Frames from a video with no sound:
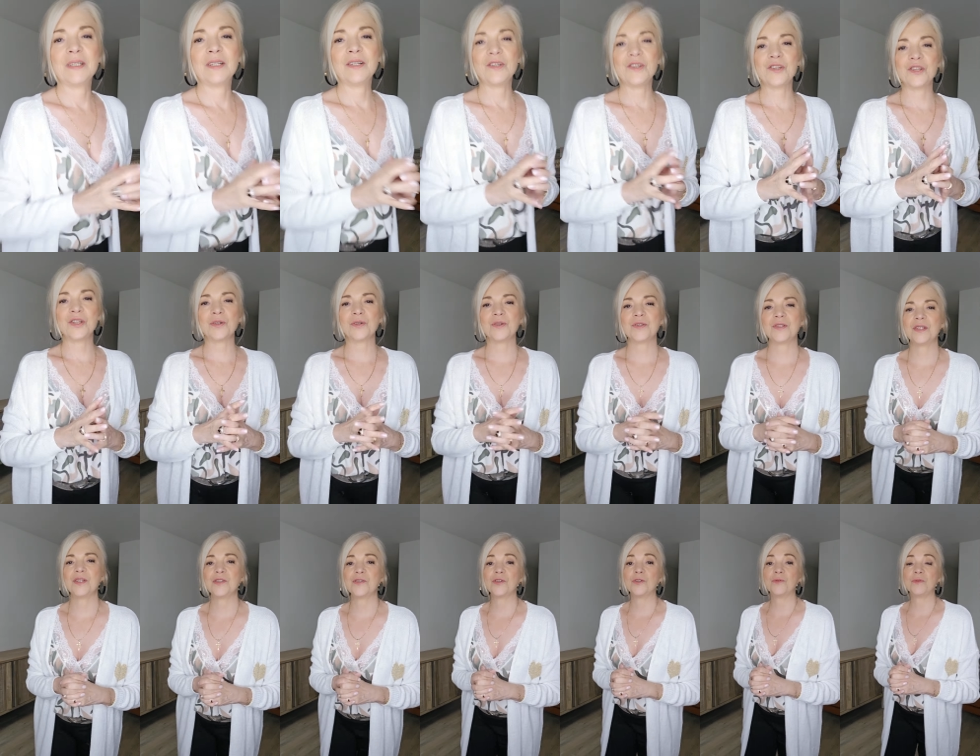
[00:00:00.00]
J'ai
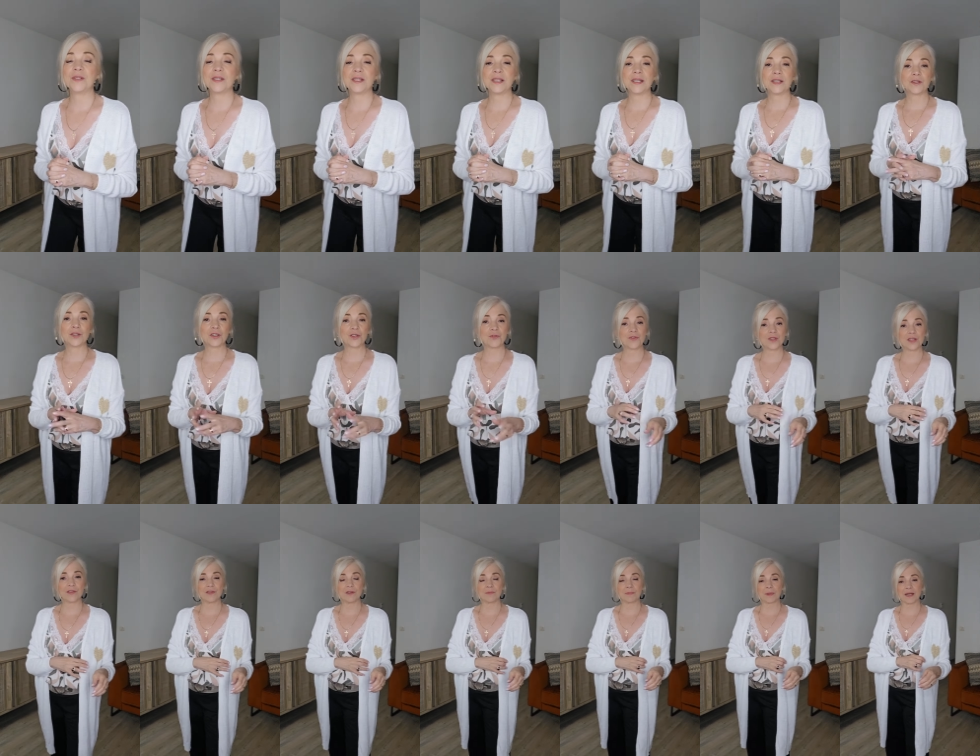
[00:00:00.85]
aussi celui-ci que je vous
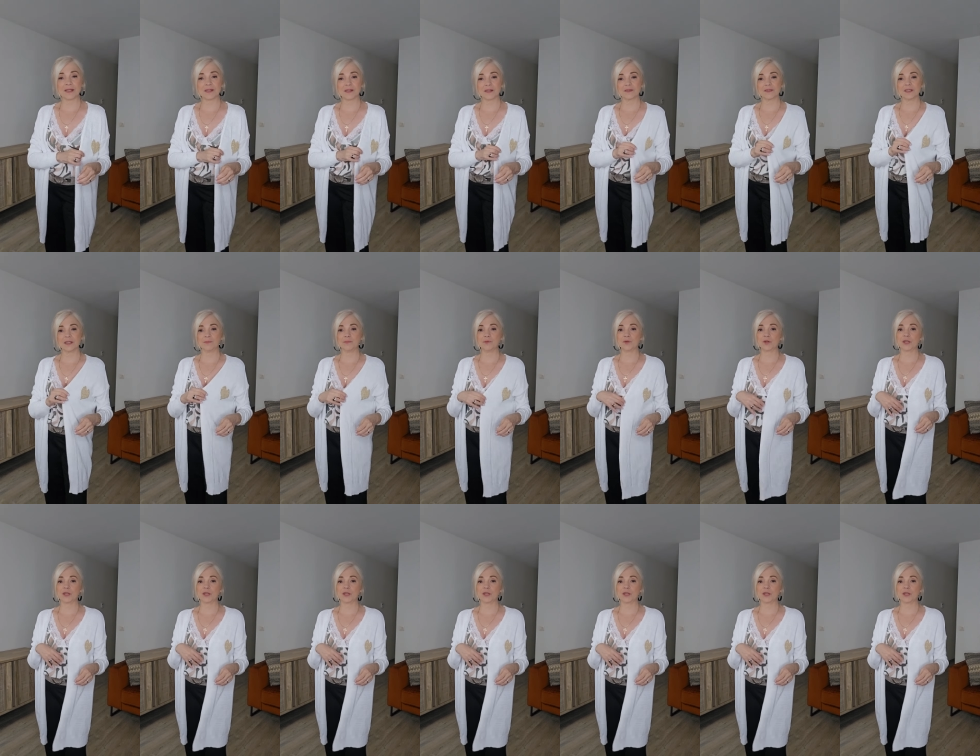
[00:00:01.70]
avais présenté pour